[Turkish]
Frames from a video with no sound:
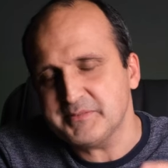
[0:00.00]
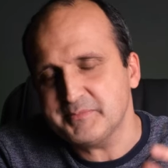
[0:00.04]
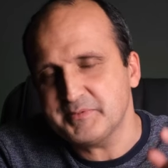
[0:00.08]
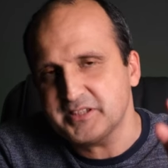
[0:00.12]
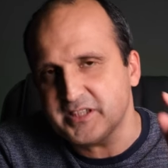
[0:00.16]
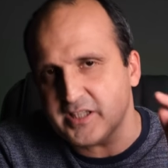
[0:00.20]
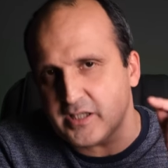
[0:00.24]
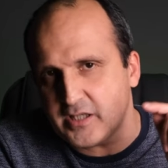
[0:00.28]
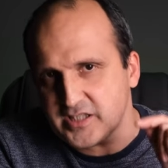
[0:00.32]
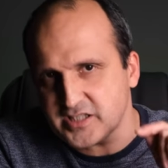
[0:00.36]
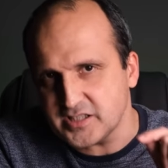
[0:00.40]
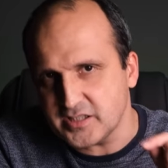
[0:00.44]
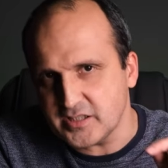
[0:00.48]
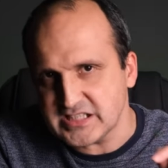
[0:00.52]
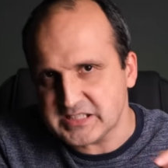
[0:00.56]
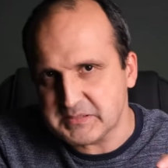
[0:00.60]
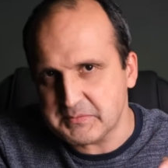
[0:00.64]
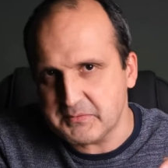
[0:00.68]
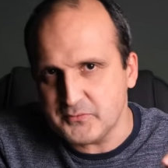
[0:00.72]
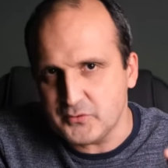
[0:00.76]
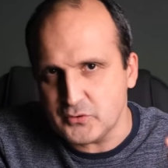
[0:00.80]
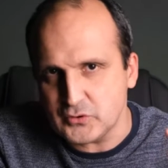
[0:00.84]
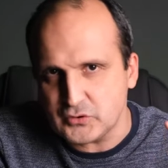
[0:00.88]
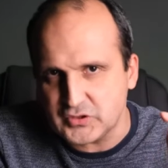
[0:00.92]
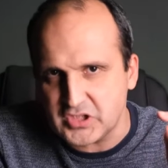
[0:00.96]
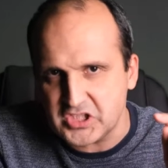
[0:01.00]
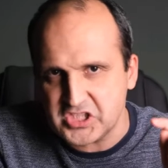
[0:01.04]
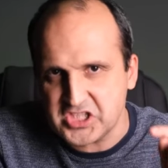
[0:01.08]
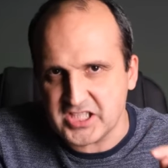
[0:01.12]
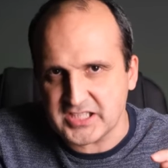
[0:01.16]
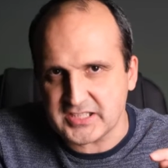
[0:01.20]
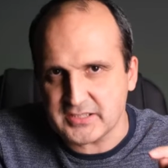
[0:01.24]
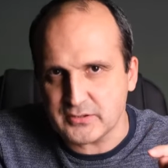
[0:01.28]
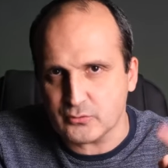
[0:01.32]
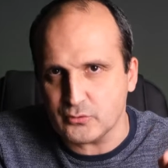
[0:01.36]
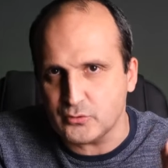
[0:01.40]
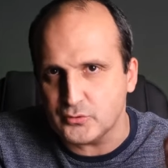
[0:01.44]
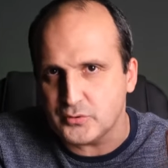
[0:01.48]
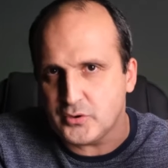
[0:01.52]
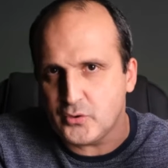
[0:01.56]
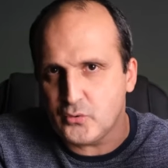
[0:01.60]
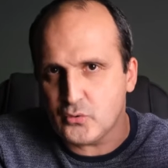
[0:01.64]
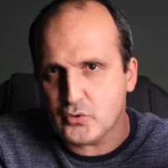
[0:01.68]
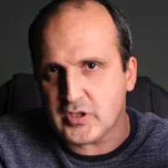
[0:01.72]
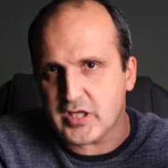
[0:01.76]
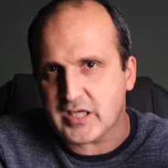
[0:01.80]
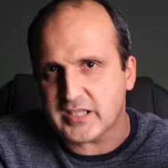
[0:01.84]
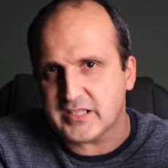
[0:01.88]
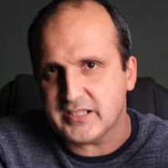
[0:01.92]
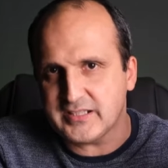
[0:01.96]
Biz bir karşılaştırma videosu da çektik. Onu da
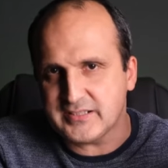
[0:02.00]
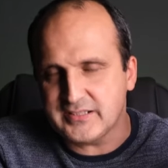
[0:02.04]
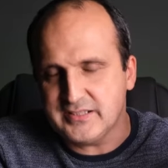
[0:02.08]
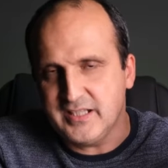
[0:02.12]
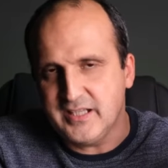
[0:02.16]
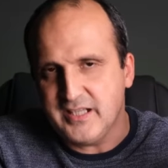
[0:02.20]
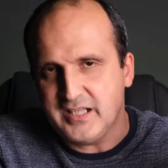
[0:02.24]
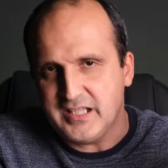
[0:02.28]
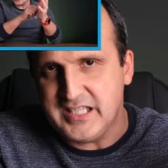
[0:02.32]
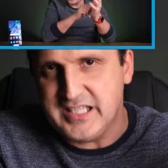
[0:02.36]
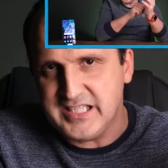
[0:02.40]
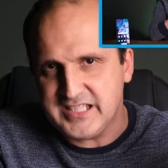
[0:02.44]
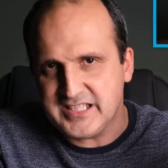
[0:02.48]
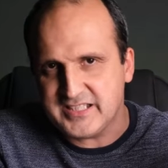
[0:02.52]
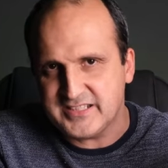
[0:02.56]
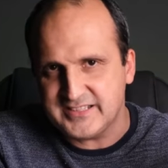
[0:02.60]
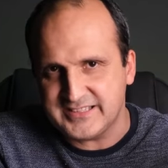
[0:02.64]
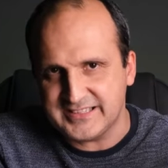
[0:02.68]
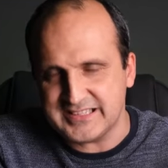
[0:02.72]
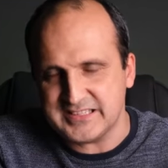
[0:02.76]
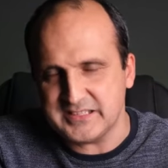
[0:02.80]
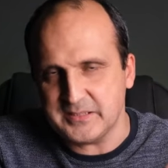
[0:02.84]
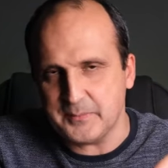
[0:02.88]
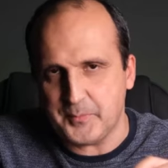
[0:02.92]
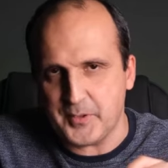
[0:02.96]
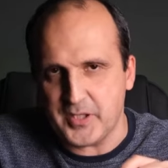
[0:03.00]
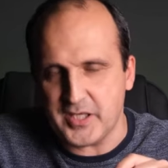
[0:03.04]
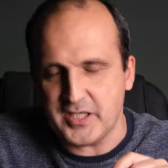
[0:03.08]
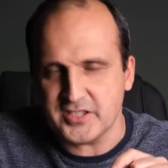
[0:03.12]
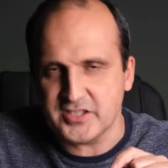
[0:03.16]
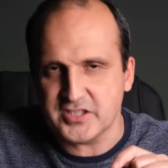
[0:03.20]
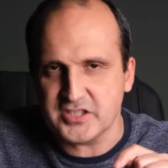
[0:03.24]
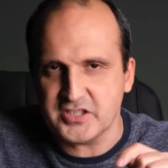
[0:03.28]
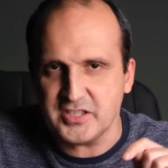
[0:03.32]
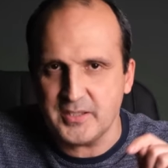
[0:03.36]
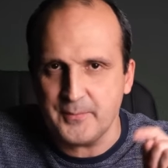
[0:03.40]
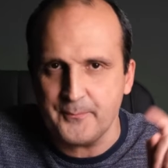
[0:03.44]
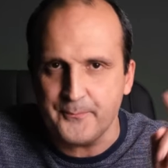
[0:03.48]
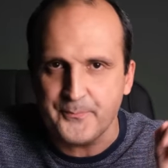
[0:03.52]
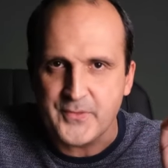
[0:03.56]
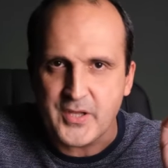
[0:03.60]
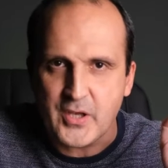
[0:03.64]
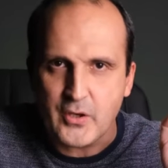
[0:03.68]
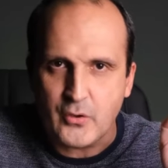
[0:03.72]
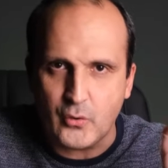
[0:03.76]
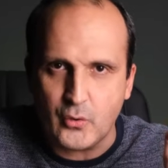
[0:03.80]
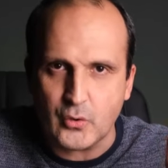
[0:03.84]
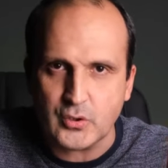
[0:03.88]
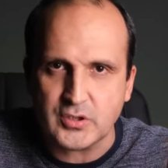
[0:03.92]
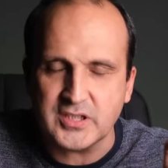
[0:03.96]
yukarıdan linkini sizle paylaşacağım.
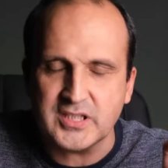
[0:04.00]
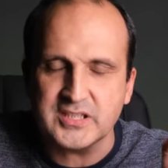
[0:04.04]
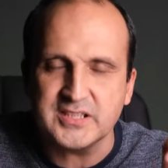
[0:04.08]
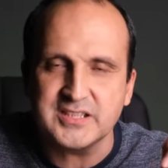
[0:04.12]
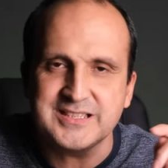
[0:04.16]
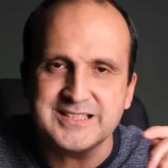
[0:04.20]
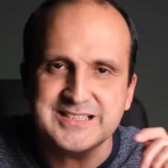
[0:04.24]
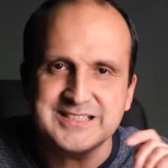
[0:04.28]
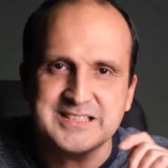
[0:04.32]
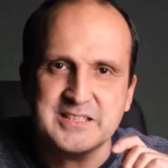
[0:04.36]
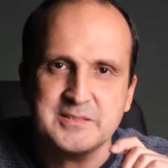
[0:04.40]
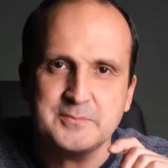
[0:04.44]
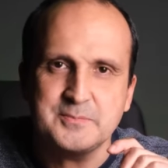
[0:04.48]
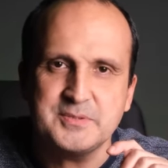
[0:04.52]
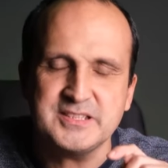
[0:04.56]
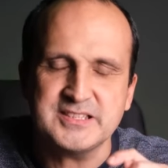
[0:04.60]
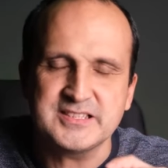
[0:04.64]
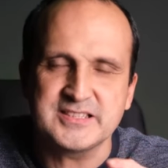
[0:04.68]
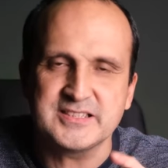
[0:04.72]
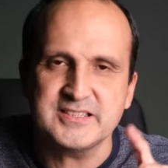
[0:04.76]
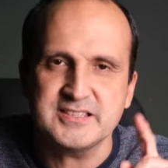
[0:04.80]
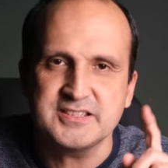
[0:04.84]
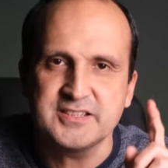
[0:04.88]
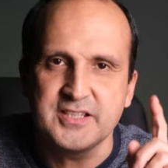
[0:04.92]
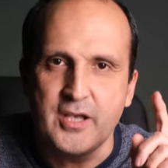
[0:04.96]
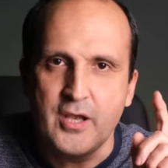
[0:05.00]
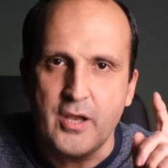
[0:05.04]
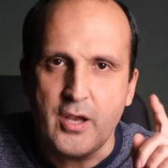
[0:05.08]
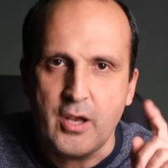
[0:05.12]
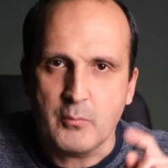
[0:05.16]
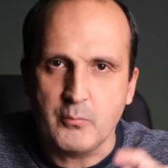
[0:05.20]
Oradan da izleyebilirsiniz.